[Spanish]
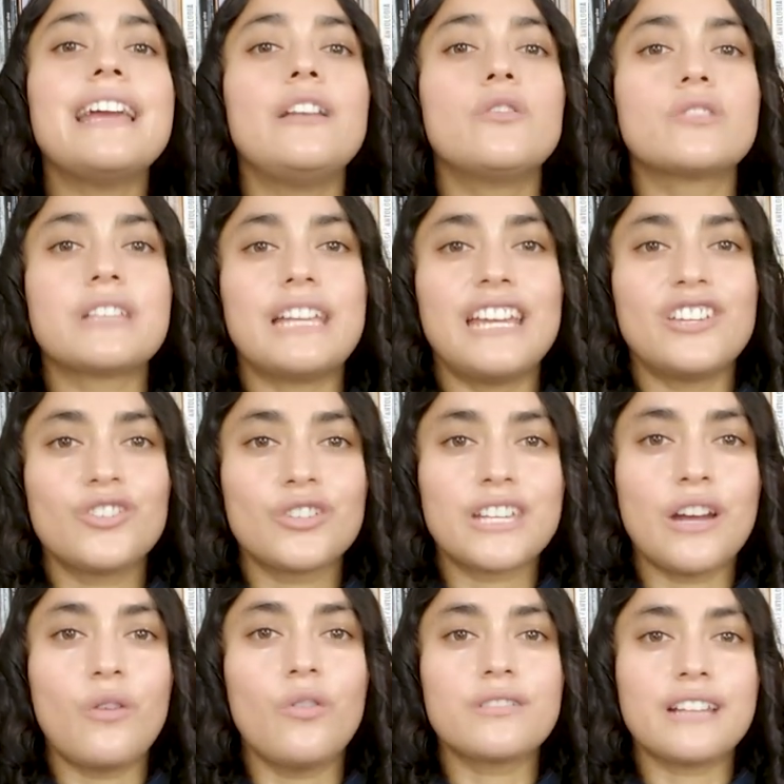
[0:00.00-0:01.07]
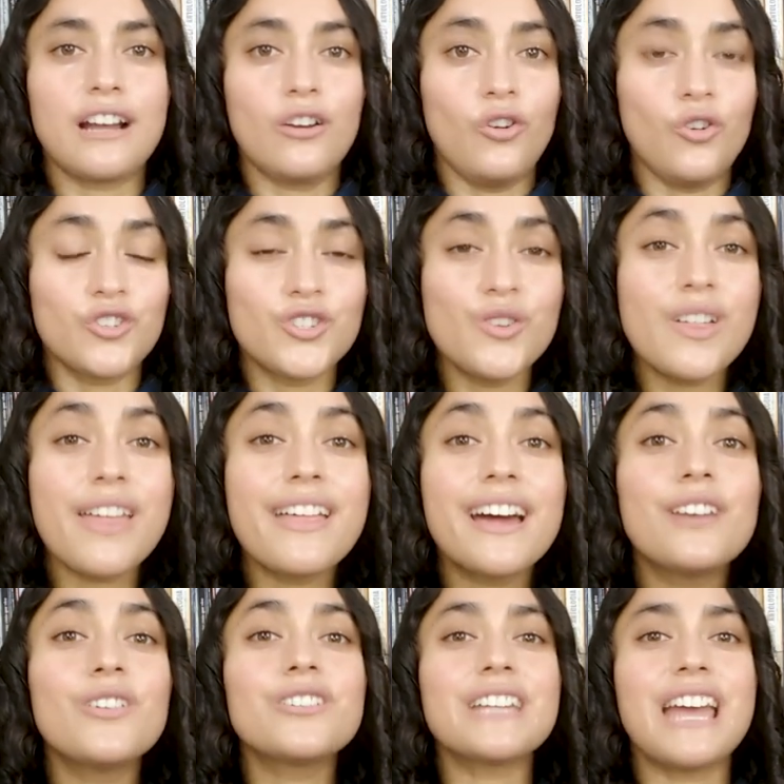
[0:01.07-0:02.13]
y los derechos que gozan los
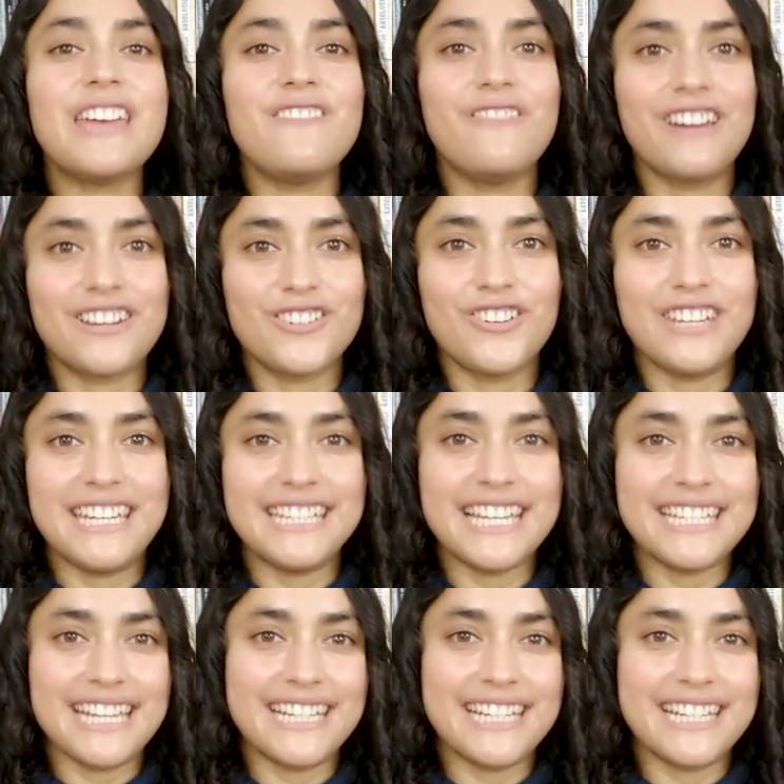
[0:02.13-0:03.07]
ciudadanos e inversionistas